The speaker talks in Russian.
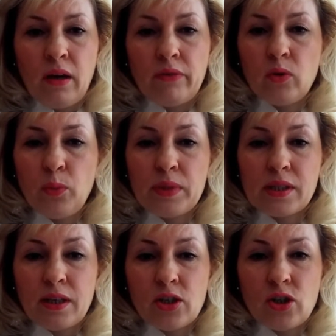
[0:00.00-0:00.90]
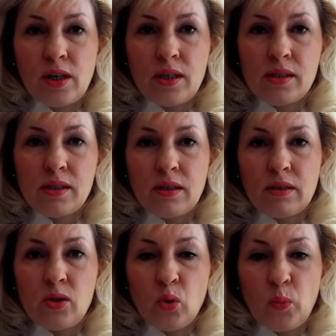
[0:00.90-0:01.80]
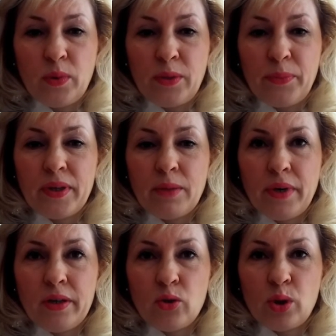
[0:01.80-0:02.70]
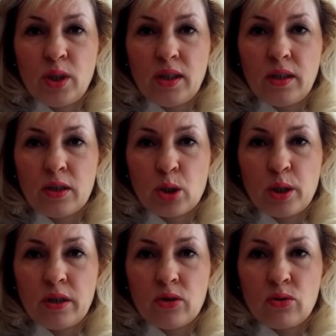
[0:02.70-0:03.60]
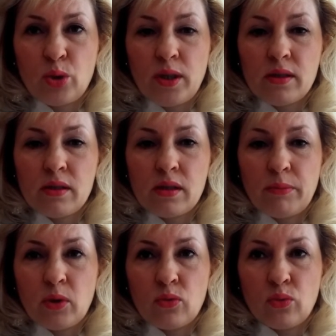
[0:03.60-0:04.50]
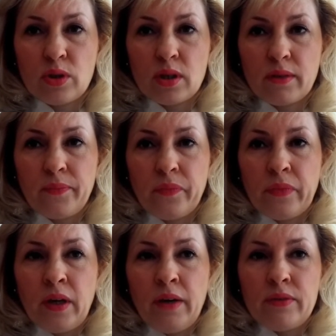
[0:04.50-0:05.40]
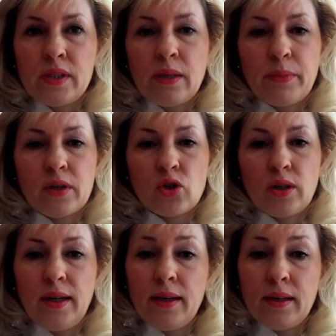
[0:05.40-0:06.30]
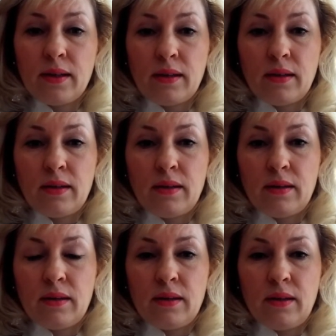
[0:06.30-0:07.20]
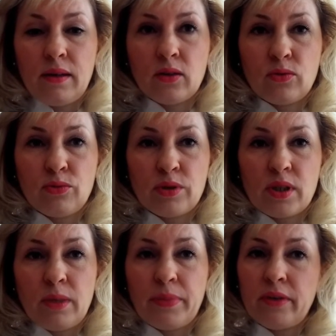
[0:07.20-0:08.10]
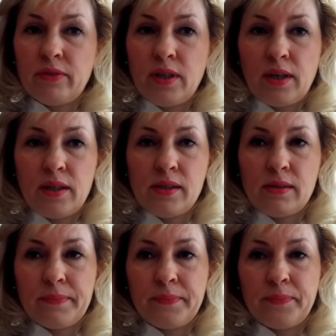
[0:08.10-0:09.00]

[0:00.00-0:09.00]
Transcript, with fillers: В группе сложились теплые, понимающие отношения с участницами курса. Все мои ожидания от курса оправдались.